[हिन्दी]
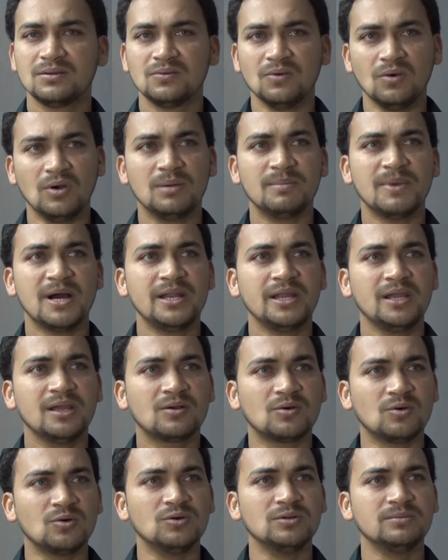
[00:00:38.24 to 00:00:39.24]
वो हमारे
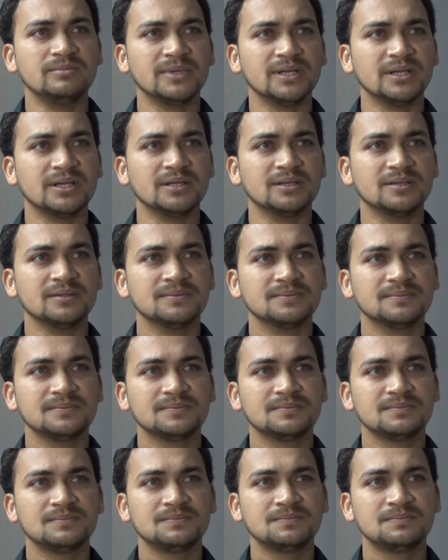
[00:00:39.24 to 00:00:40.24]
खून में है
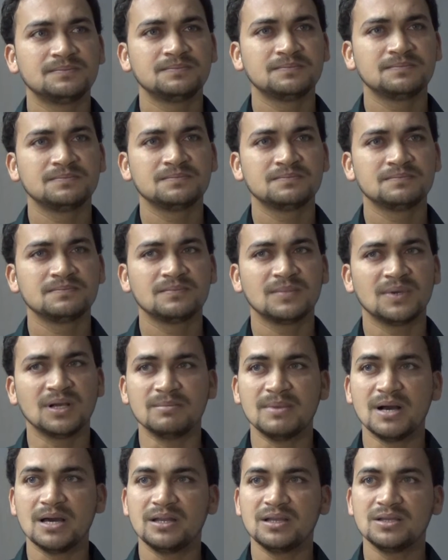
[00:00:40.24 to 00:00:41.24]

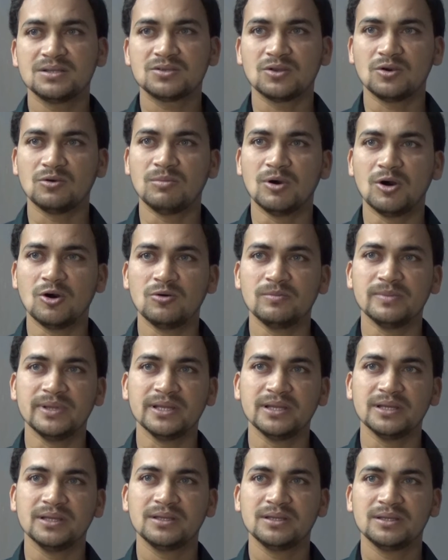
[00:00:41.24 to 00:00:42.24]
हमारे स्वभाव में
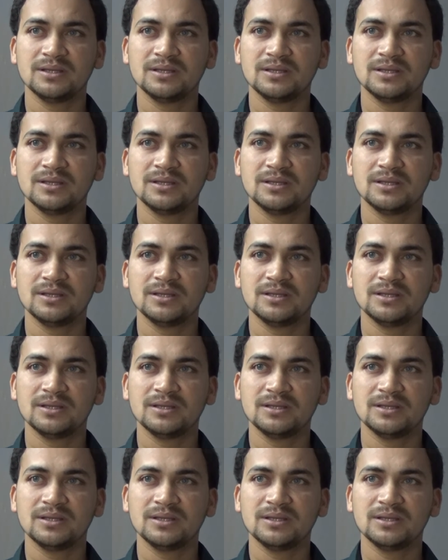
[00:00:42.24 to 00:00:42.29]
है